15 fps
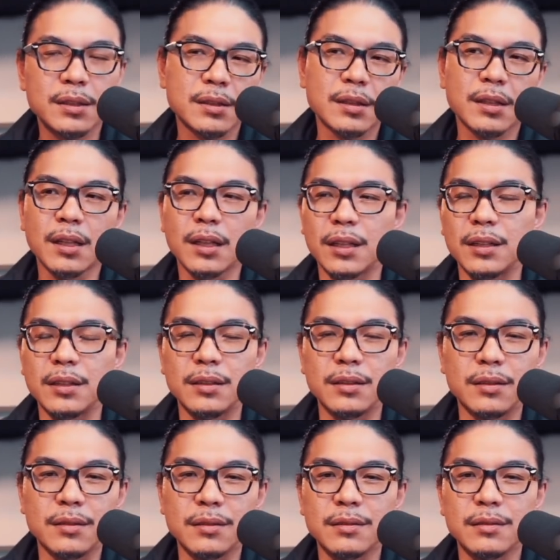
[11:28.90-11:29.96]
很
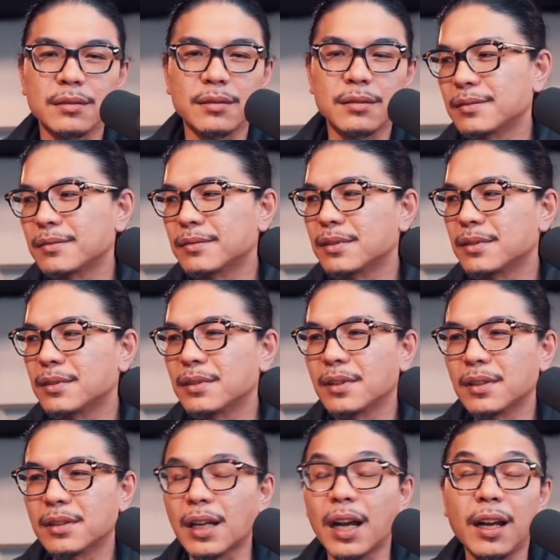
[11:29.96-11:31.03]

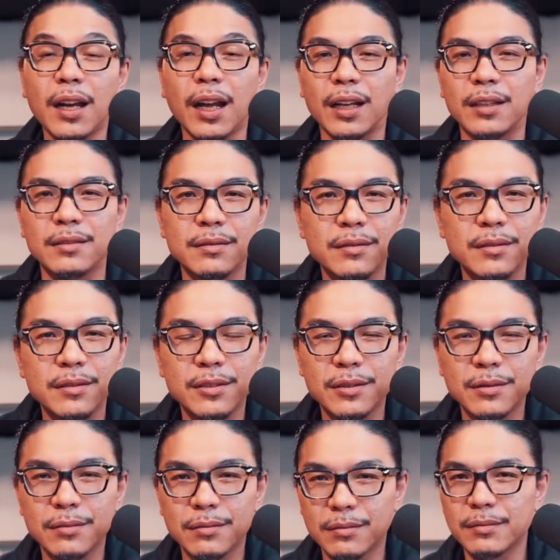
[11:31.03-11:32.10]
贪婪、
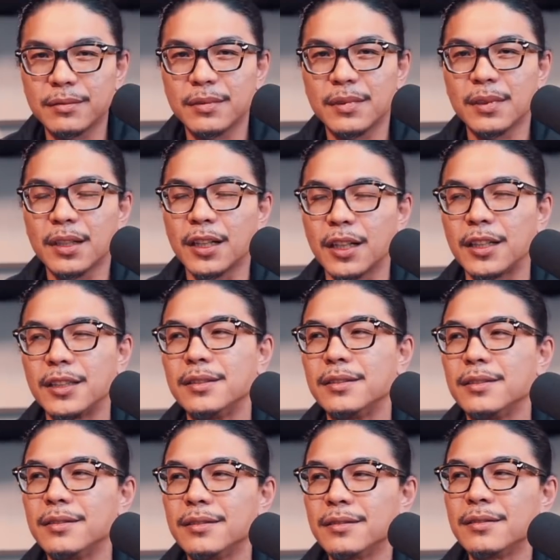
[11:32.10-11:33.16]
很
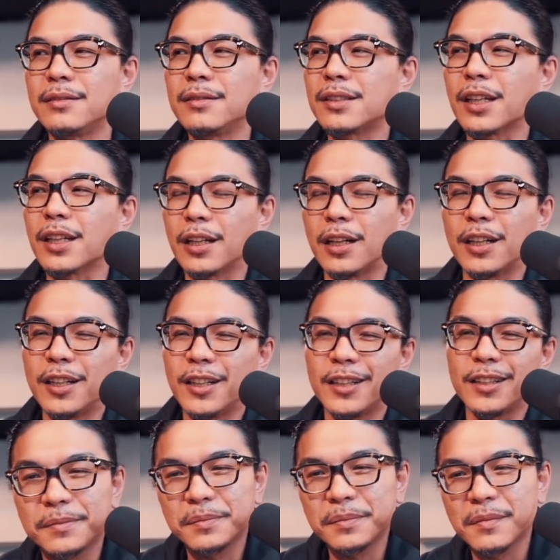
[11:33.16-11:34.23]
那个
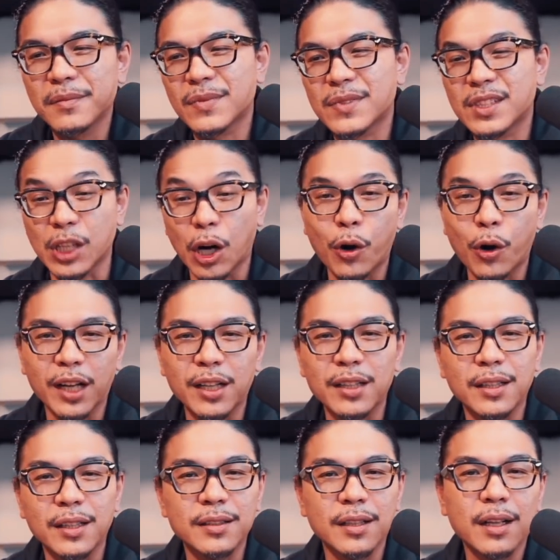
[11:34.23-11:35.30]
狡猾的
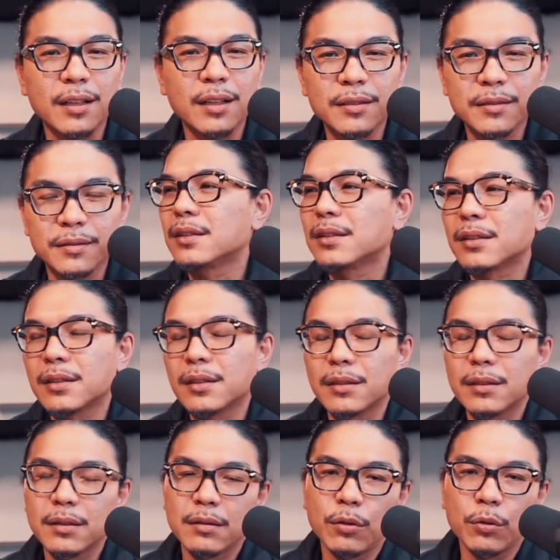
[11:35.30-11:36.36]
人啊！
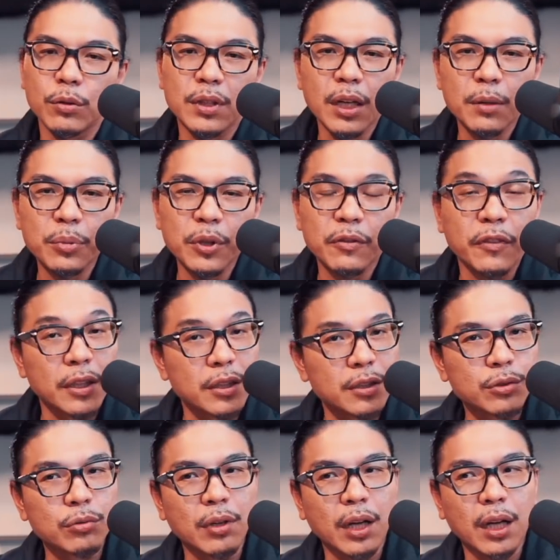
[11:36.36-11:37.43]
我当然不能放你
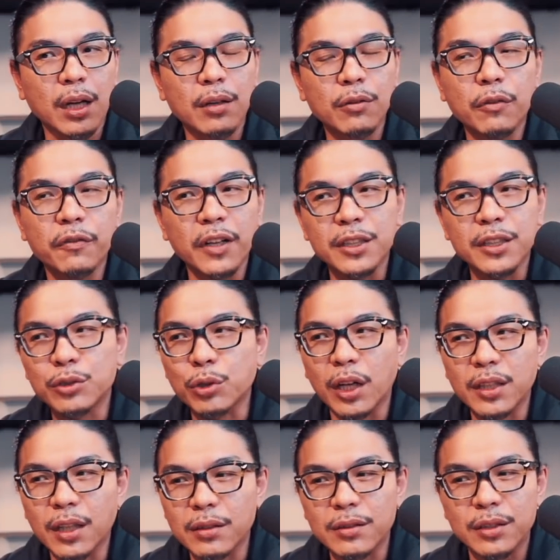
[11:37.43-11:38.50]
出来啊！我放你出来，
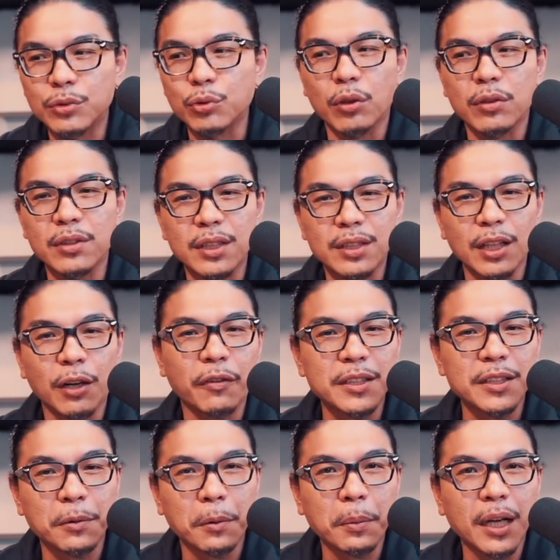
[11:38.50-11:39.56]
然后你做你造反怎
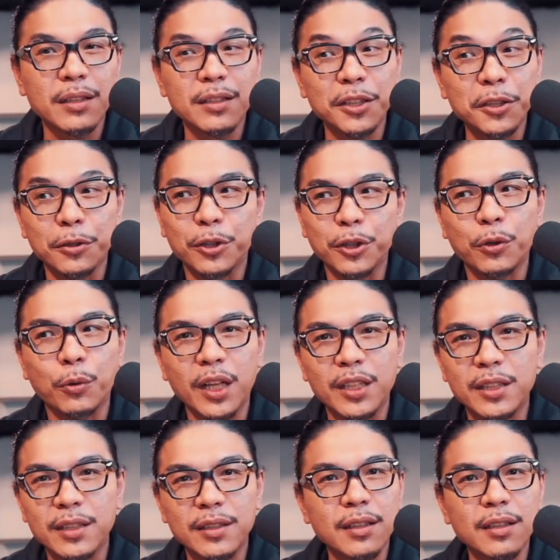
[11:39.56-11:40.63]
么办？你有六万
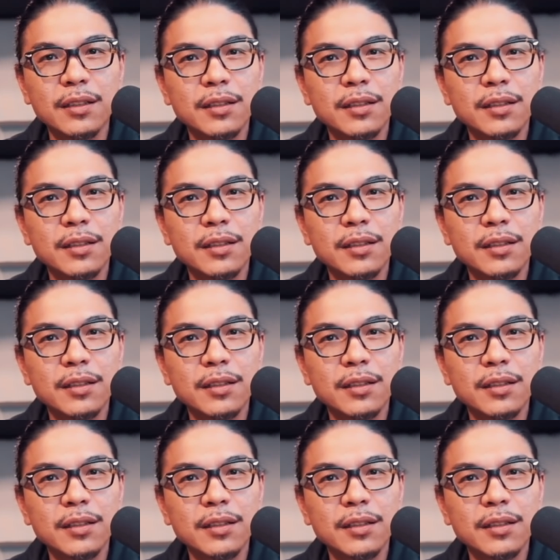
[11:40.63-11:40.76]
人呢、欸，